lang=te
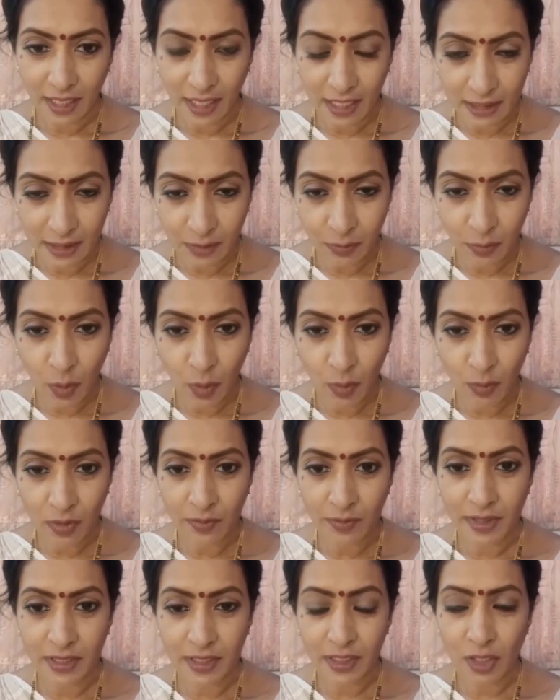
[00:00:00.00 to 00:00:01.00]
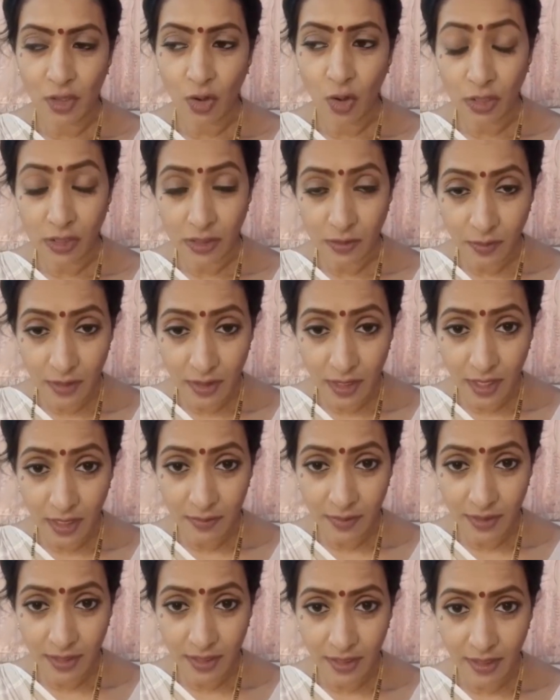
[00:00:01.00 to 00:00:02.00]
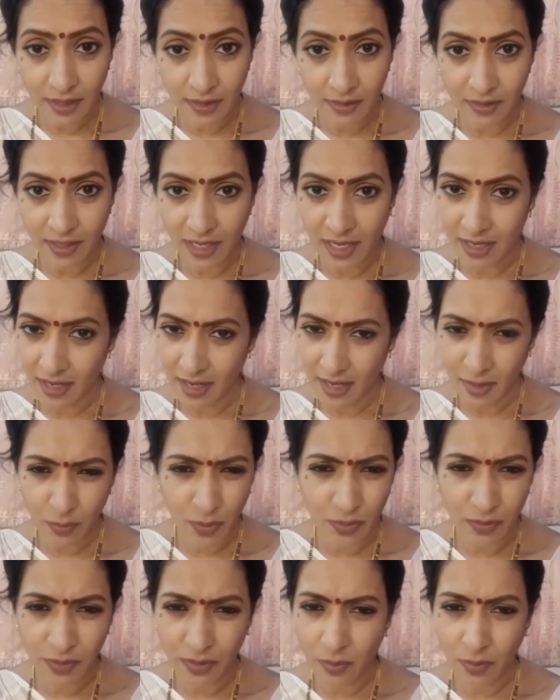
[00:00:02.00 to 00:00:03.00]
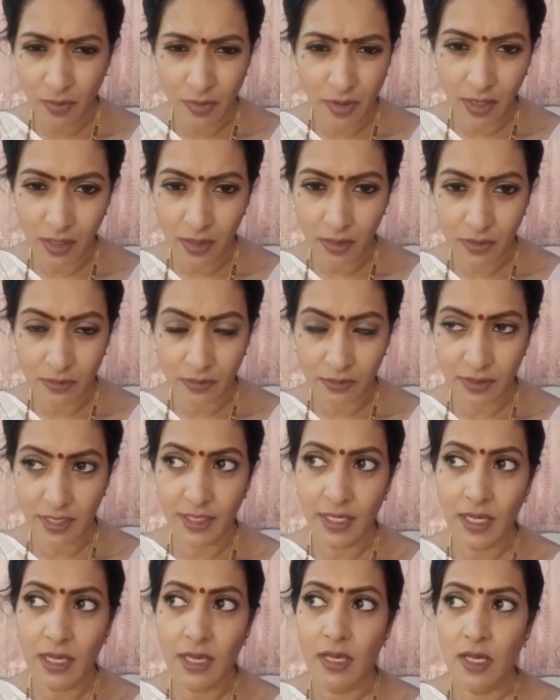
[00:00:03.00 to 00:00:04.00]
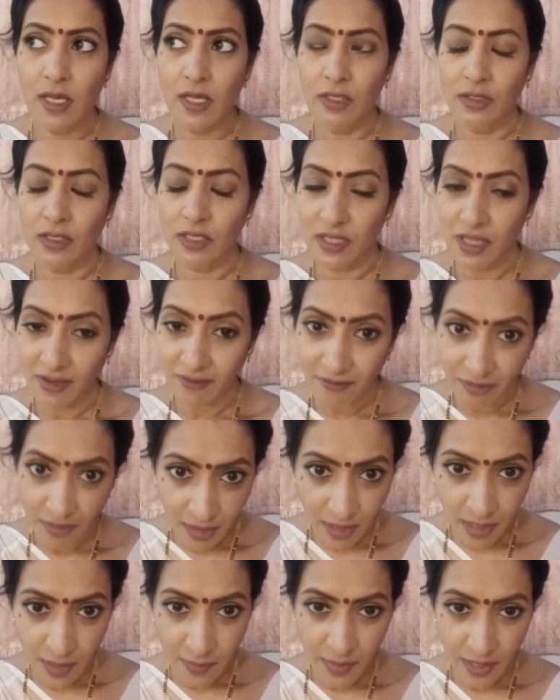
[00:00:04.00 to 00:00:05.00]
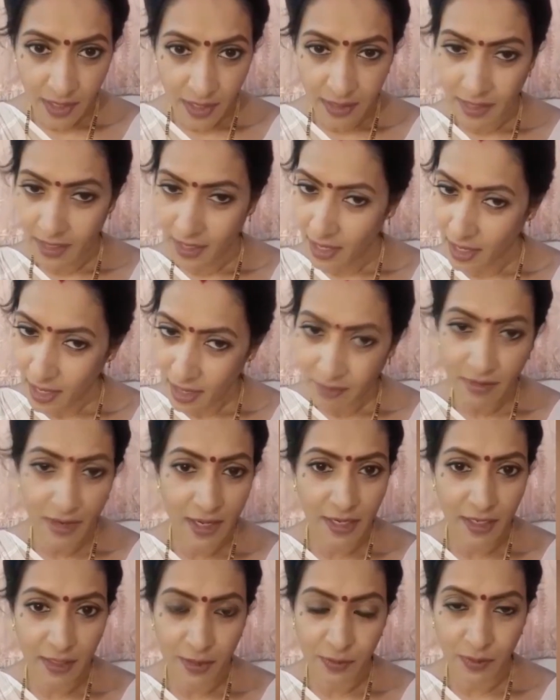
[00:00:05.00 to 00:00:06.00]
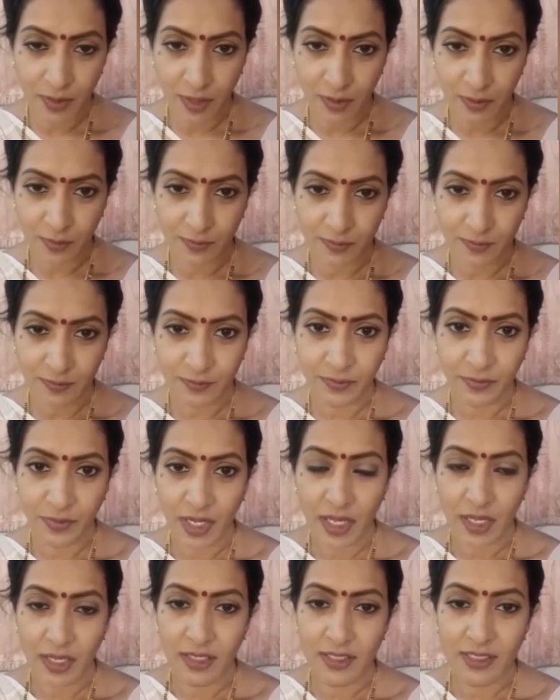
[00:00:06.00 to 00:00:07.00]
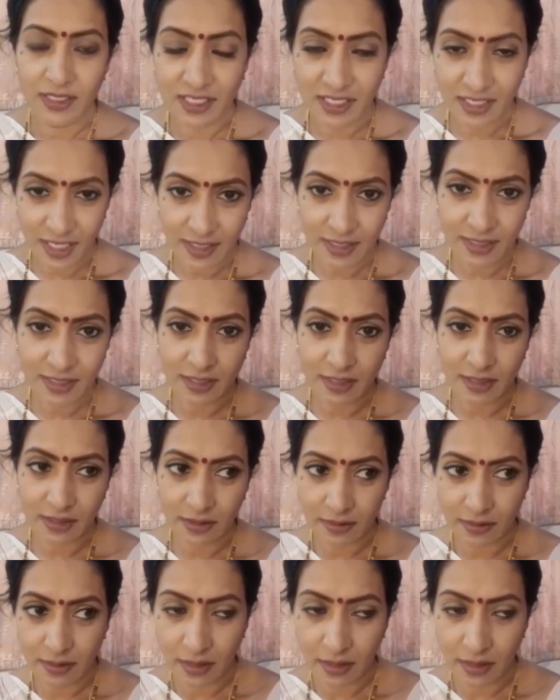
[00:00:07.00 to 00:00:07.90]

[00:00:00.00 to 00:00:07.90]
హెల్త్ ప్రాబ్లం అయింది హాస్పిటల్ అడ్మిట్ అయ్యారు ఇలా లేనిపోయిన పుకార్లు వస్తున్నాయి సో ఇది ఎవరు నమ్మకండి ఏమీ లేదు నాకు జస్ట్